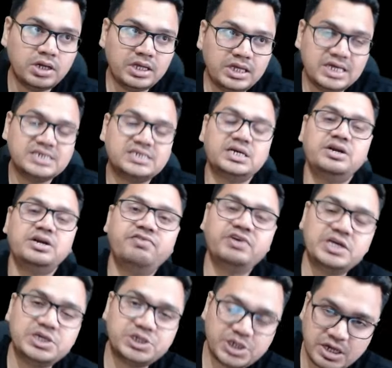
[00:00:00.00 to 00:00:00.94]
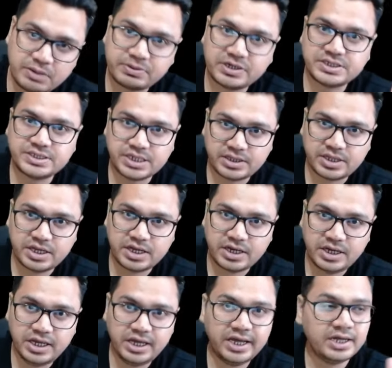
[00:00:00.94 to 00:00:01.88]
ये सर्टिफिकेशन आप कर सकते हैं
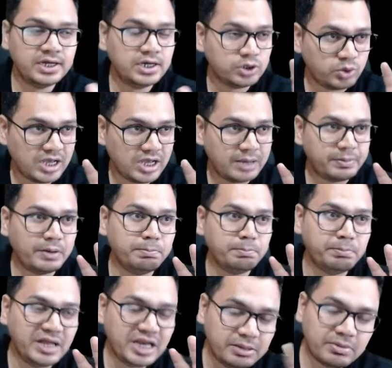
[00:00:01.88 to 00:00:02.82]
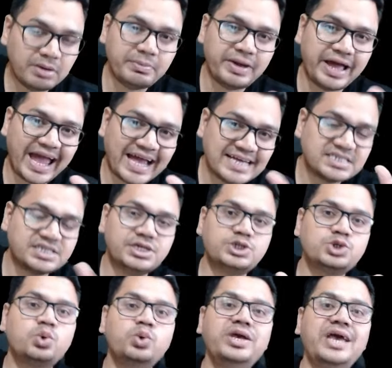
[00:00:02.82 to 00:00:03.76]
ठीक है तो यहां पर मिनिमम एज
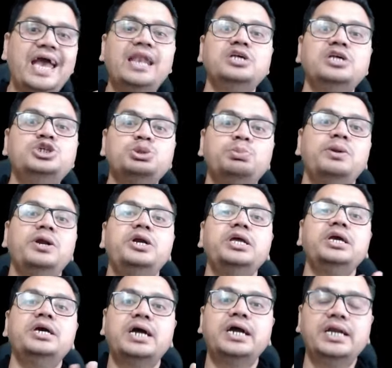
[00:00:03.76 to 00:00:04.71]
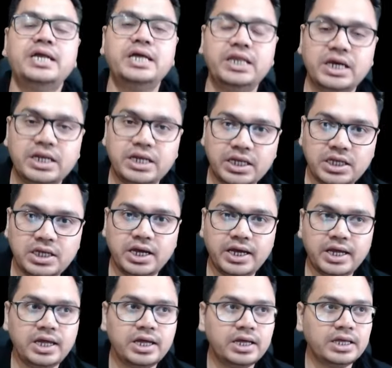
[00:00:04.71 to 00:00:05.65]
सच कोई एलिजिबिलिटी क्राइटेरिया नहीं
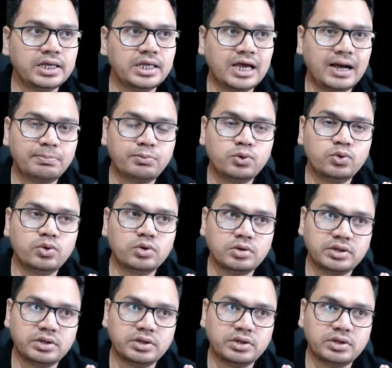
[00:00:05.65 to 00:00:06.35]
है कि आपको